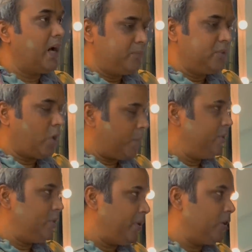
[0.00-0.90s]
आप जो
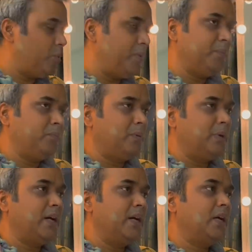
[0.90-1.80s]
अभी जो मैंने तुम्हें
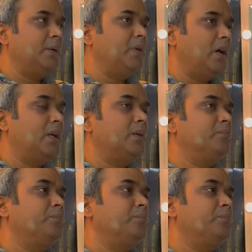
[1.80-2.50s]
बताया कि हम हर